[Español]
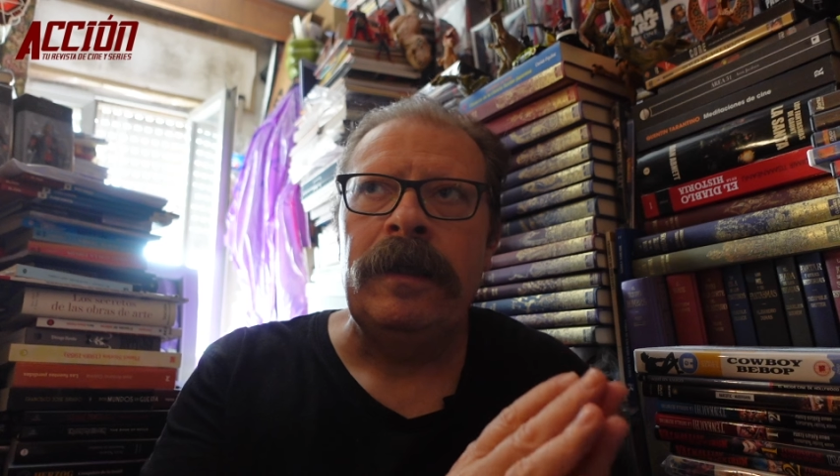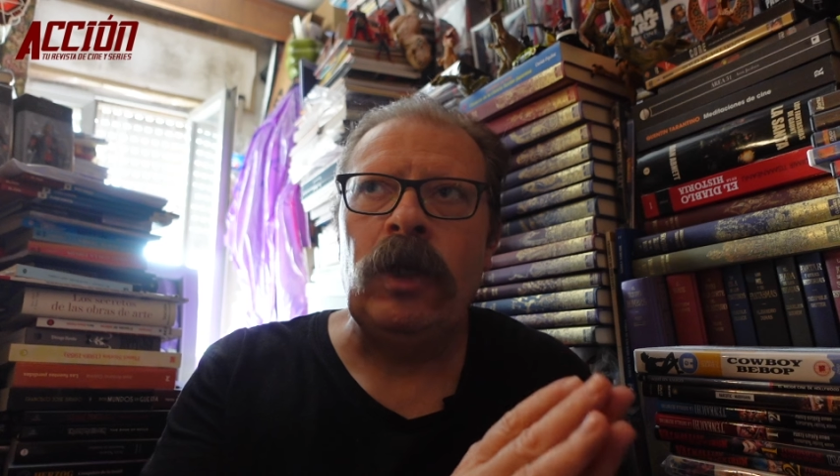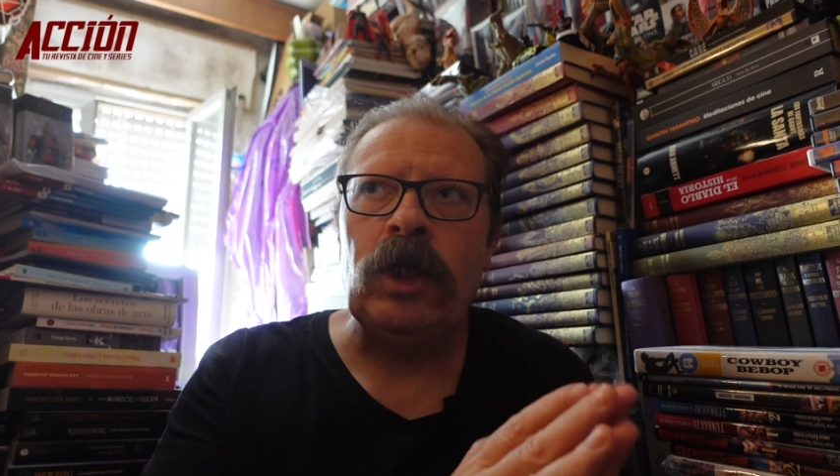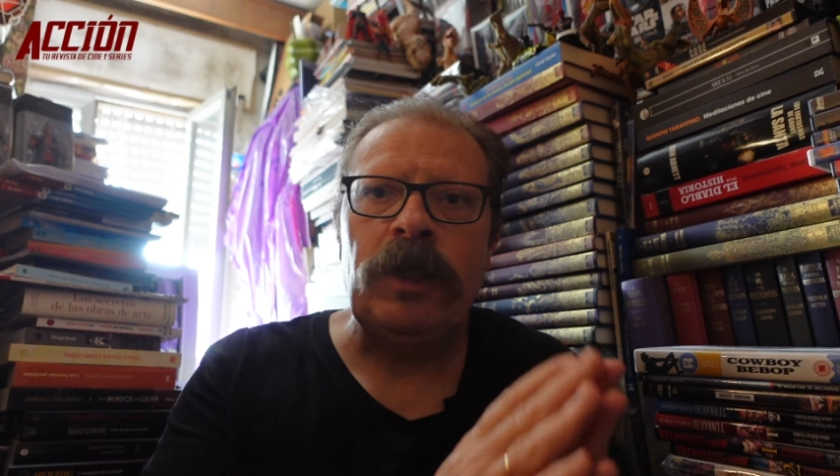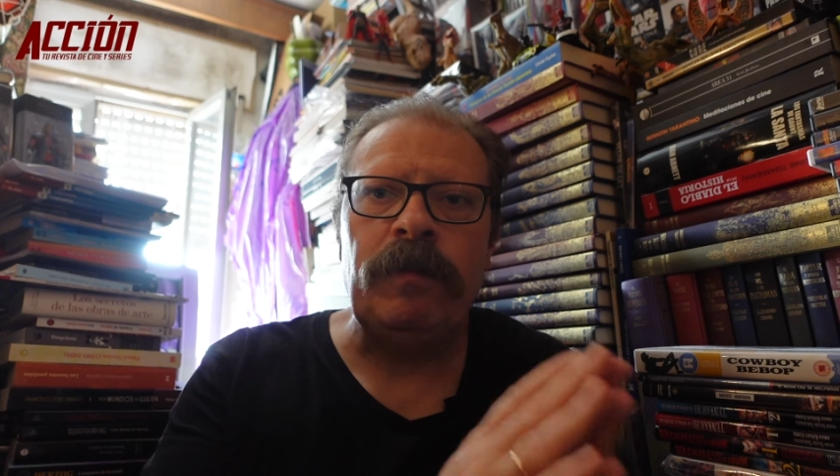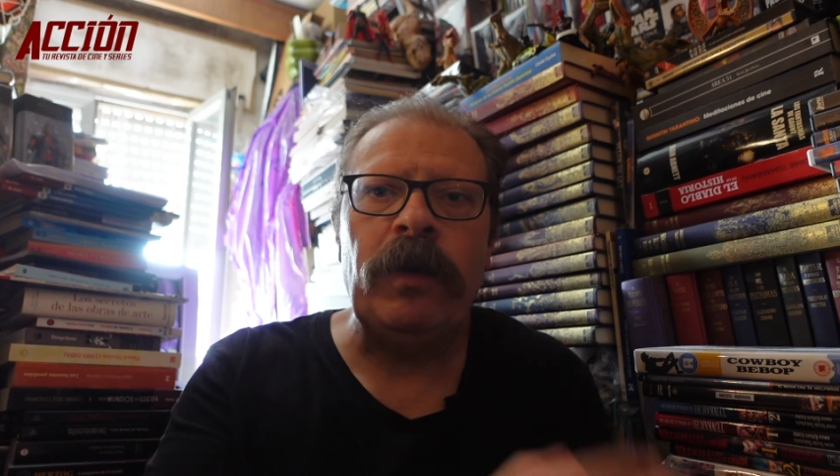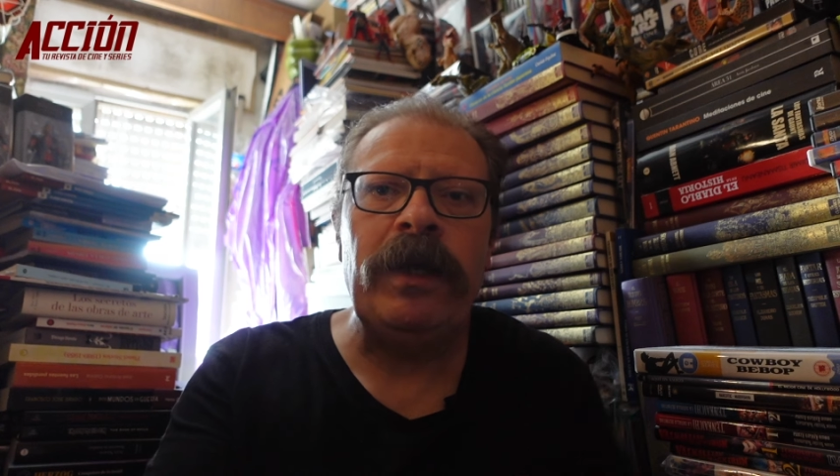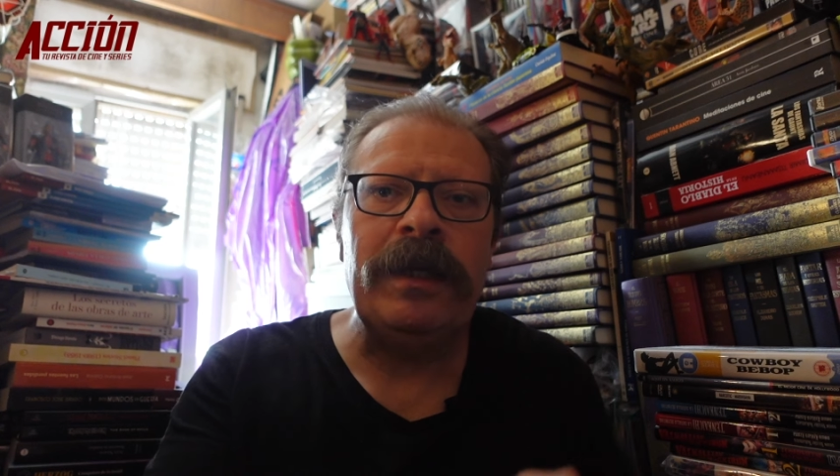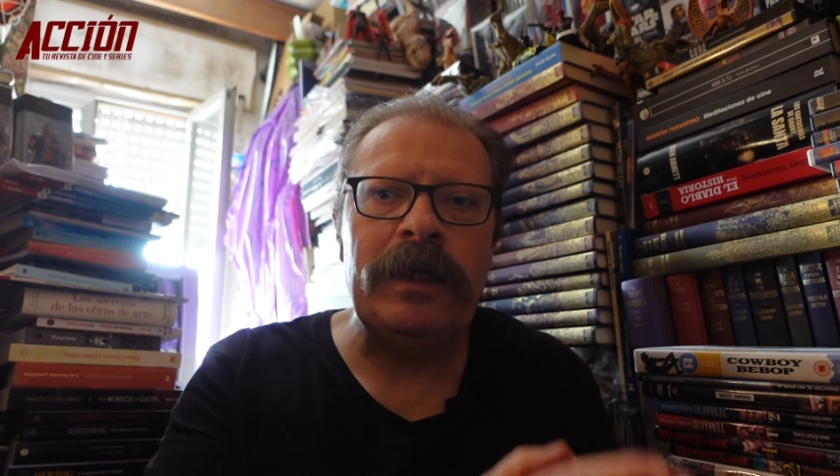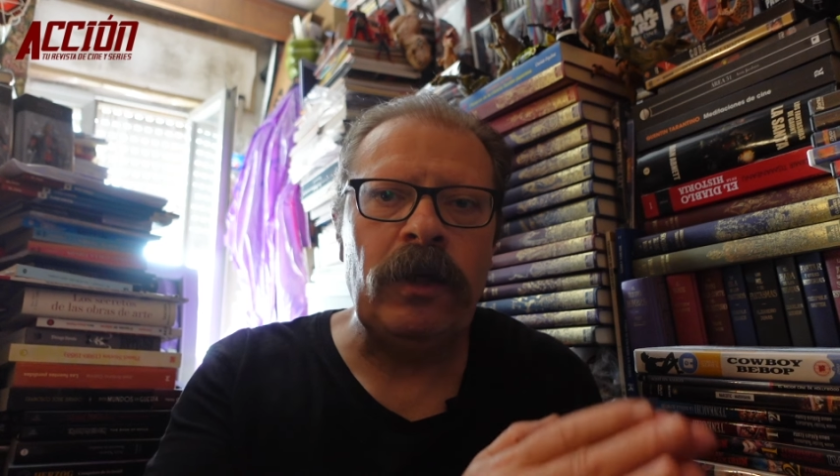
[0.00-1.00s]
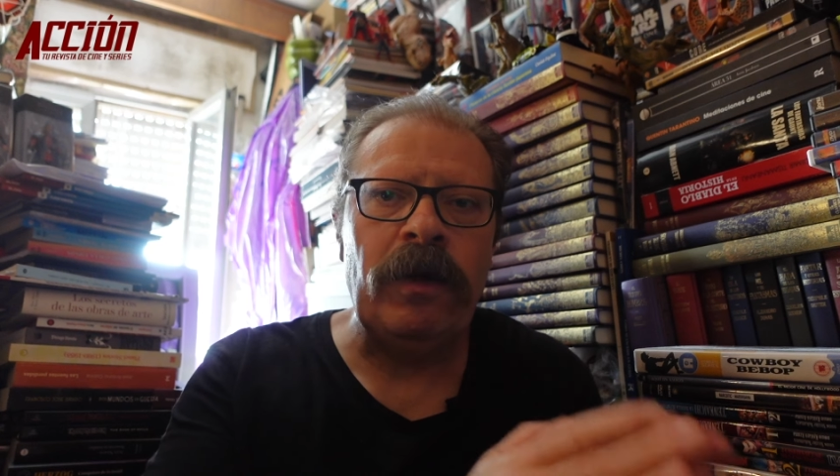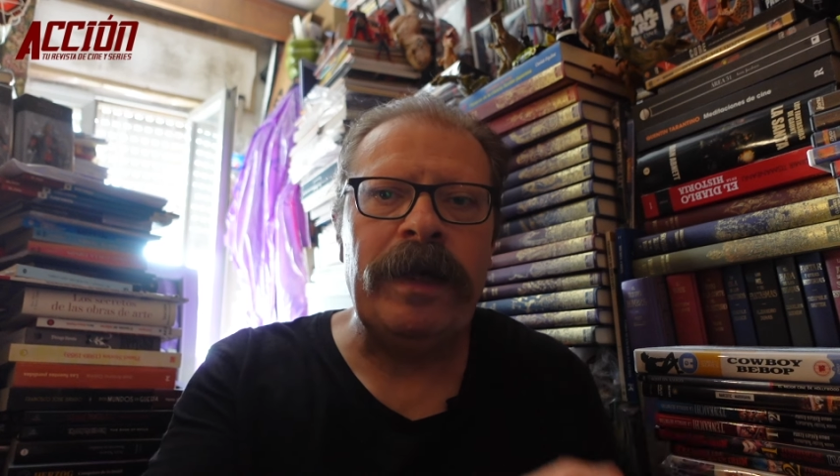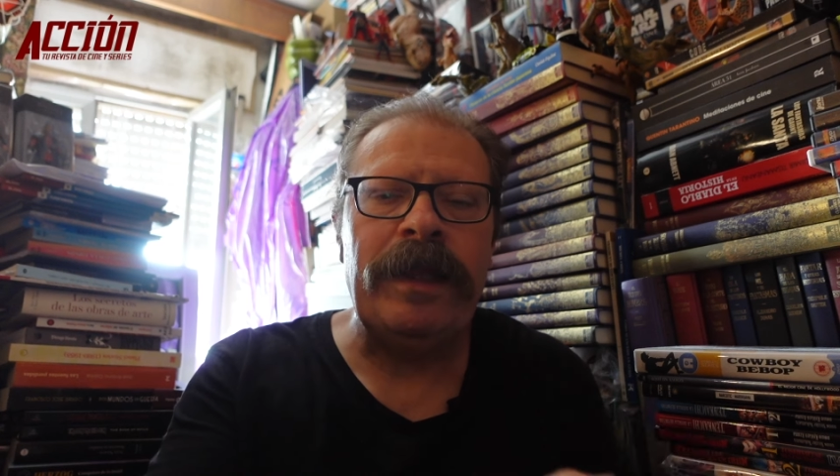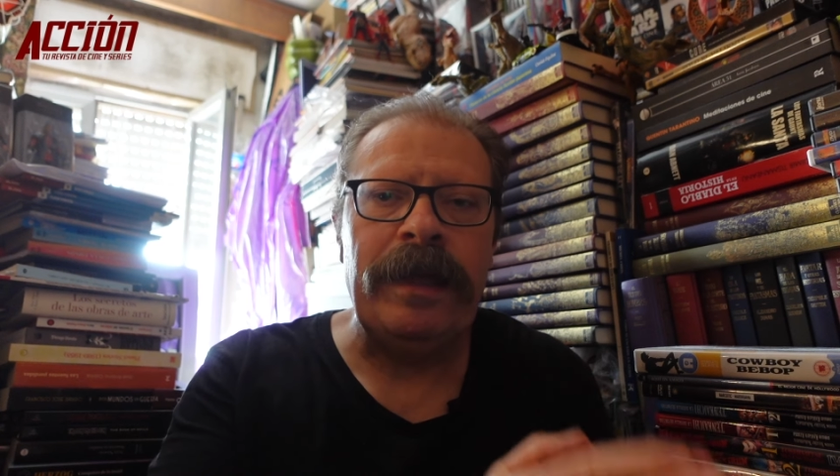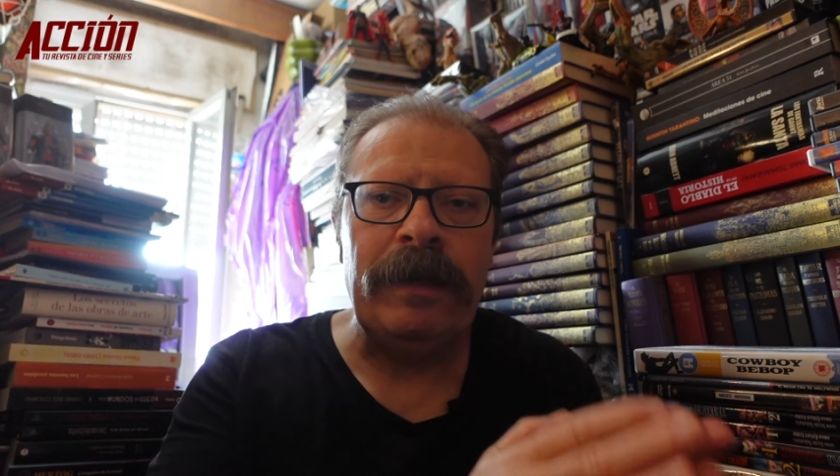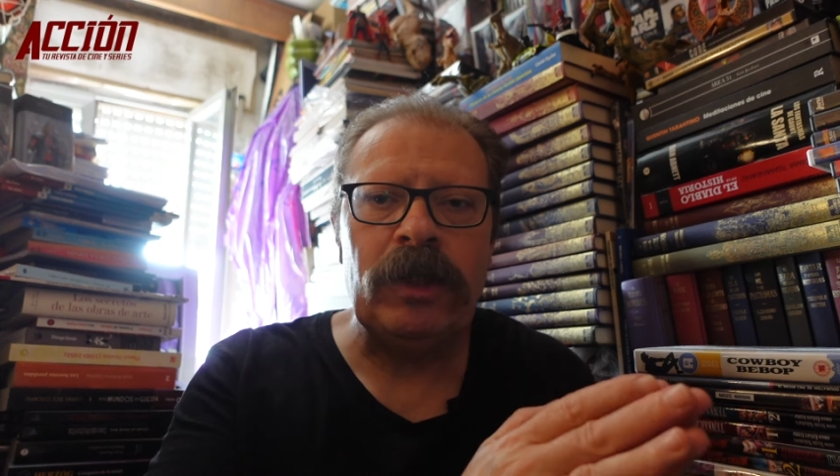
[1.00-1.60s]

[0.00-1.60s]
los spoilers lo hace,